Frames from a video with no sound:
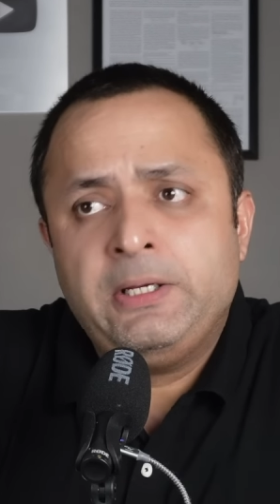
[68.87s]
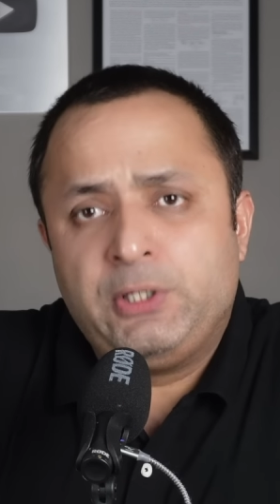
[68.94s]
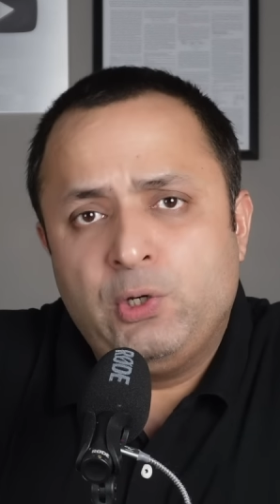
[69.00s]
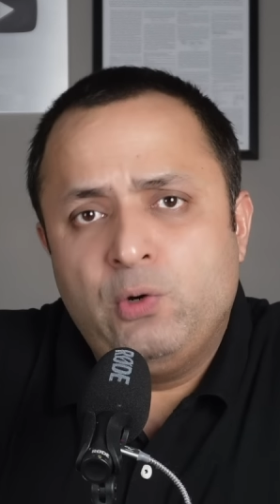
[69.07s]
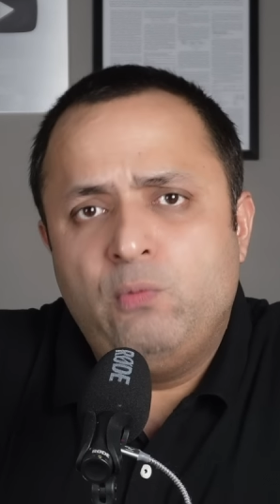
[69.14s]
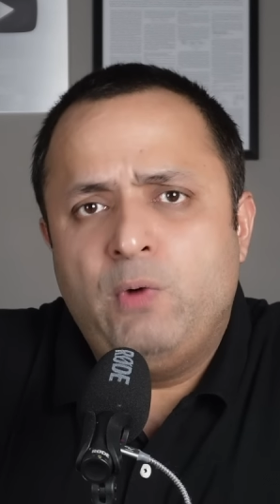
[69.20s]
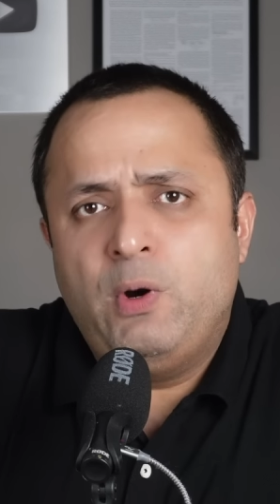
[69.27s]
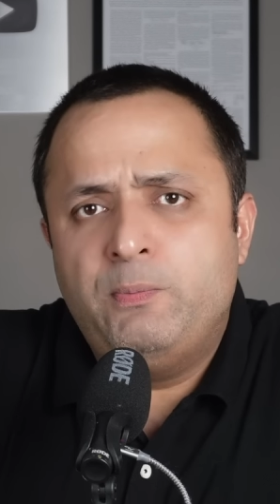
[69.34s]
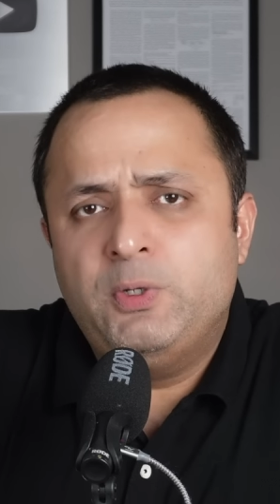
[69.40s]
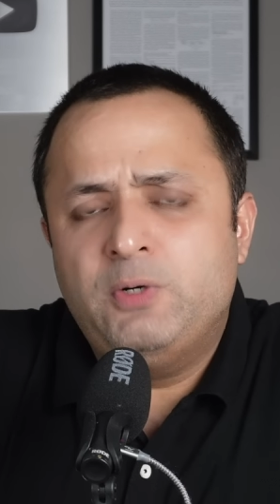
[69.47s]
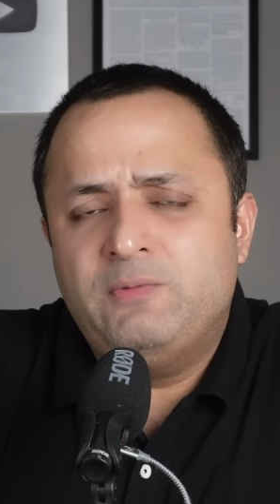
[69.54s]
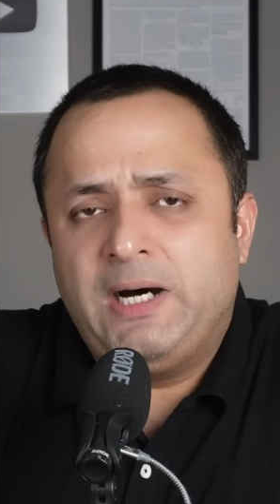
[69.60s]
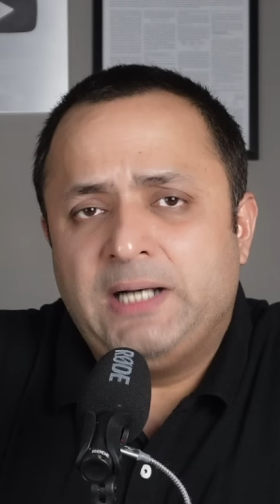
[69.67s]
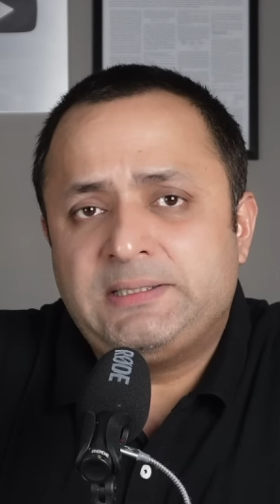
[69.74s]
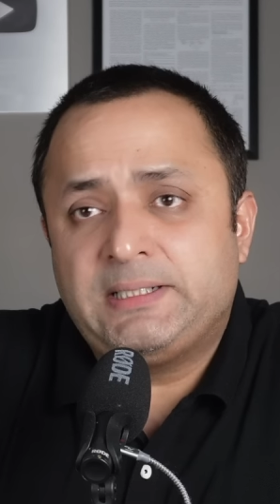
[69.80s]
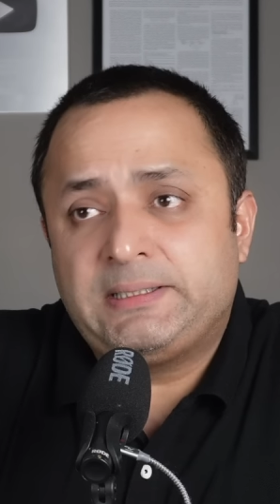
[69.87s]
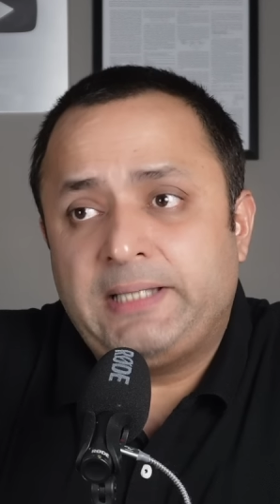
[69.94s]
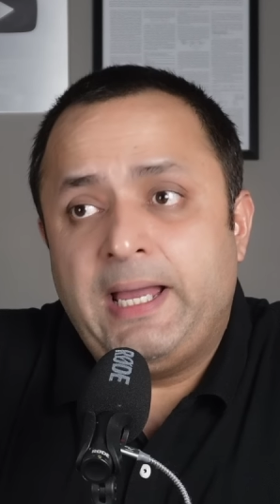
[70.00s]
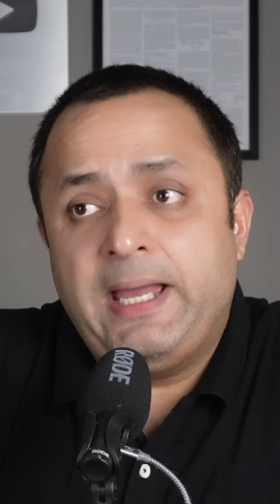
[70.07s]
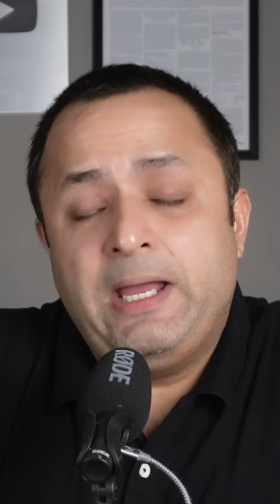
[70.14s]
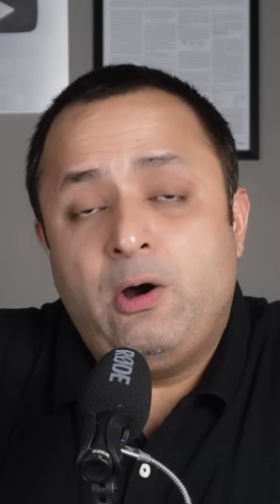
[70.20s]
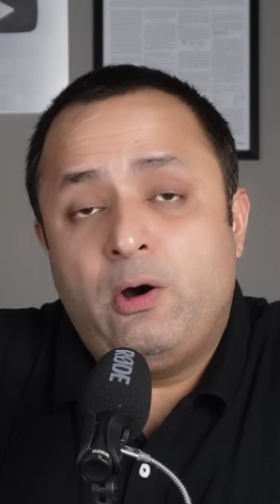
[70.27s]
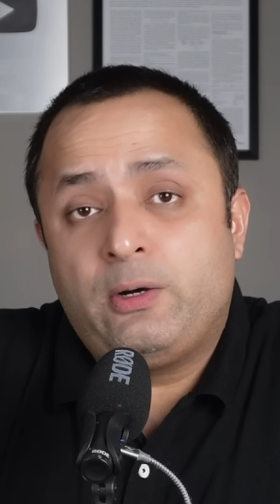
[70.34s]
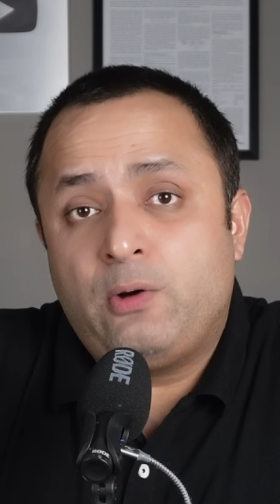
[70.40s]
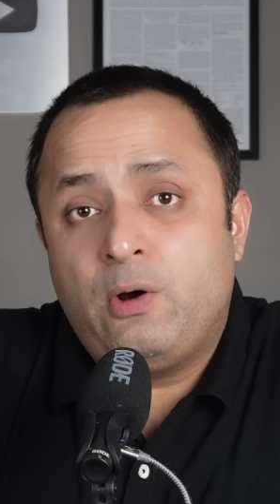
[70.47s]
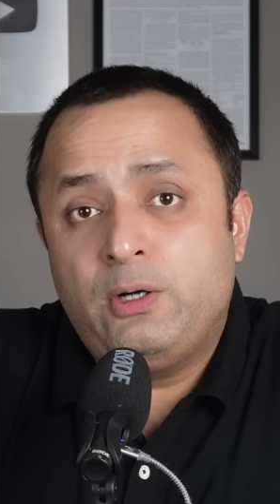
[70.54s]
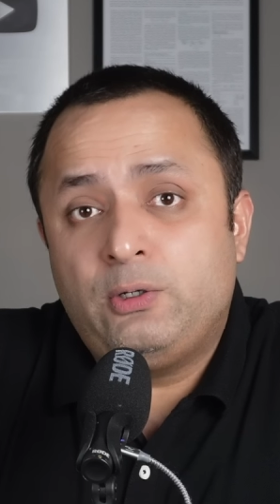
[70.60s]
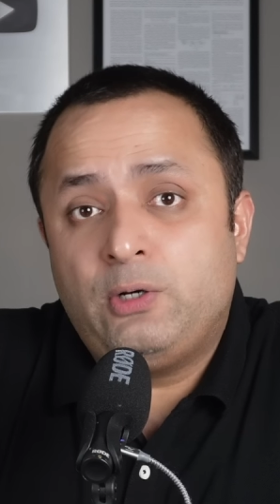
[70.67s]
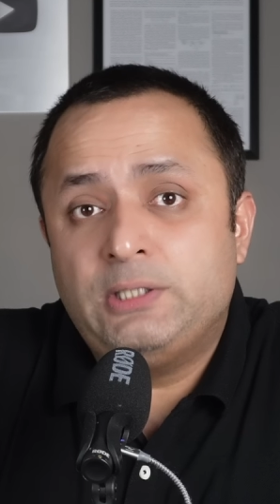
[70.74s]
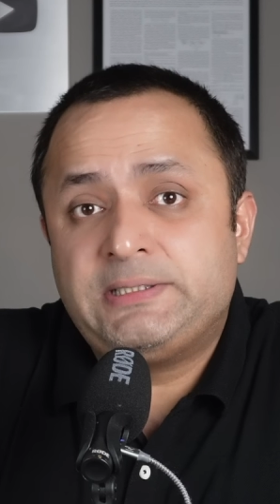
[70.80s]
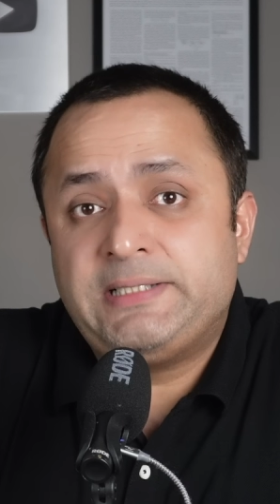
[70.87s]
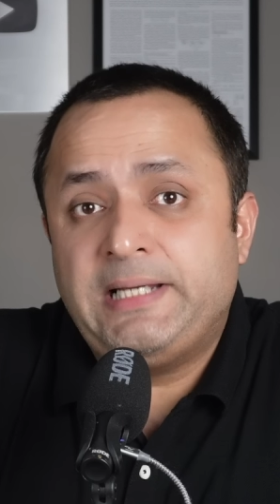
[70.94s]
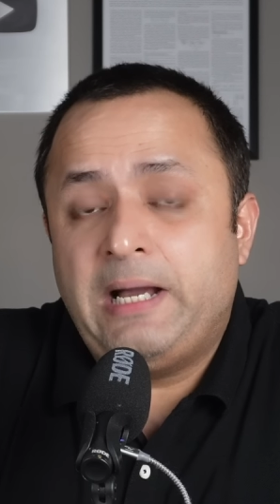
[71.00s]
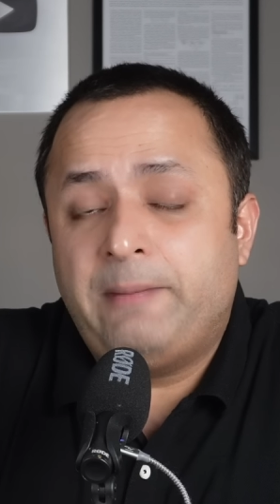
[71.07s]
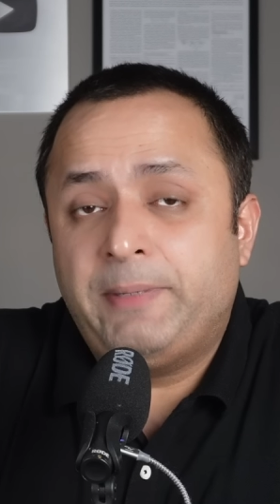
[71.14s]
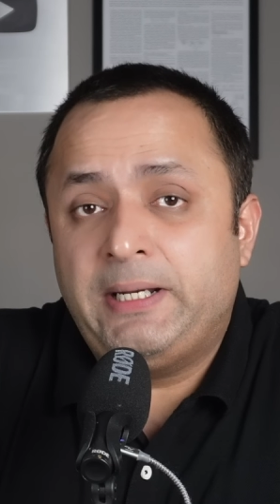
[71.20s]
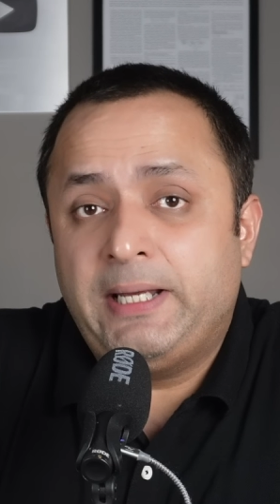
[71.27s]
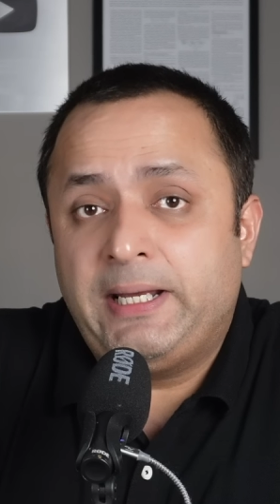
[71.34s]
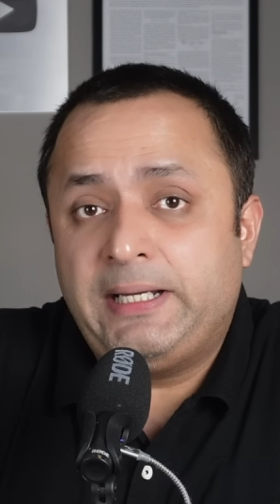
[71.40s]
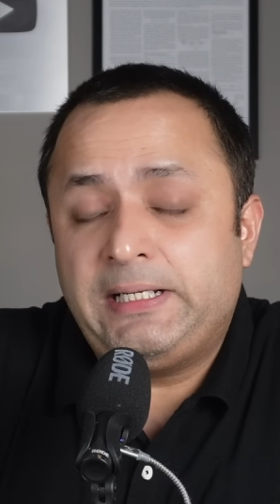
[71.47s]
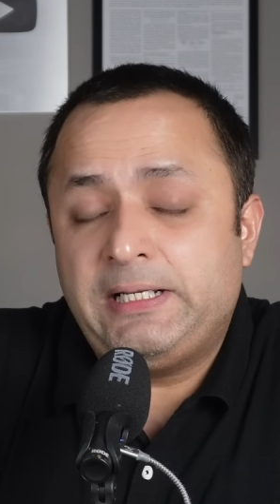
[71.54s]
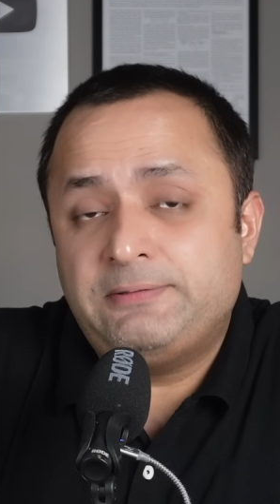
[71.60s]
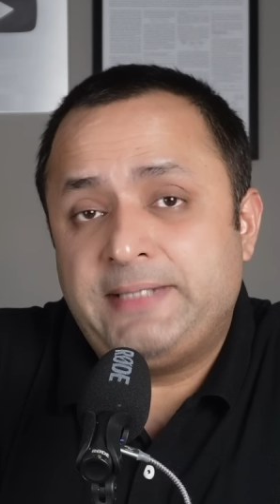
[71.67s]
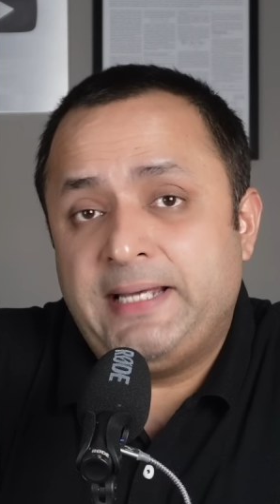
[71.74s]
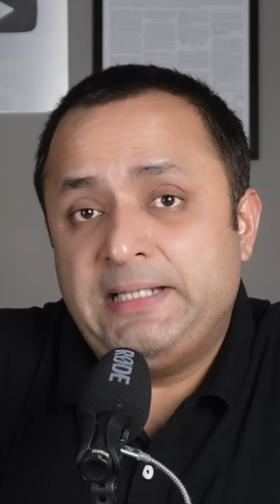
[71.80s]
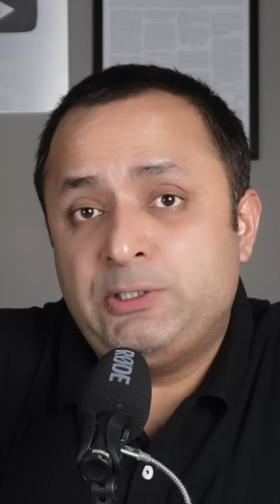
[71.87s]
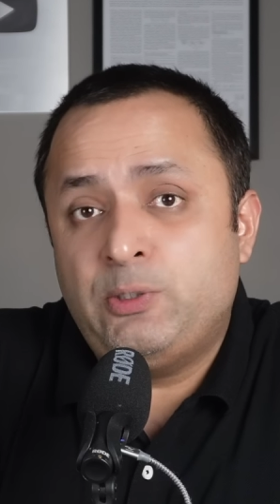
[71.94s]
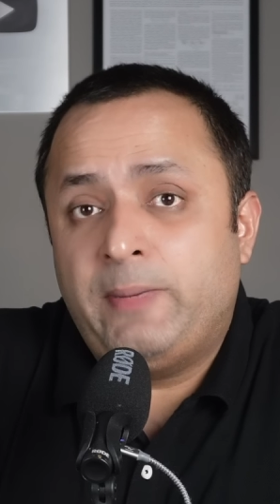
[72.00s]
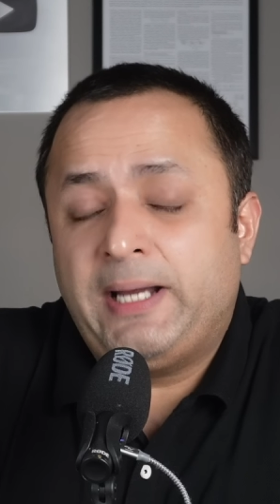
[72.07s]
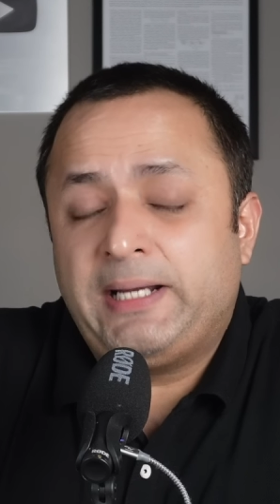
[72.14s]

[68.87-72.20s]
क्यों वो मूव आ सकता है और कौन कौन से यहाँ पे नरेटिव्स हैं जो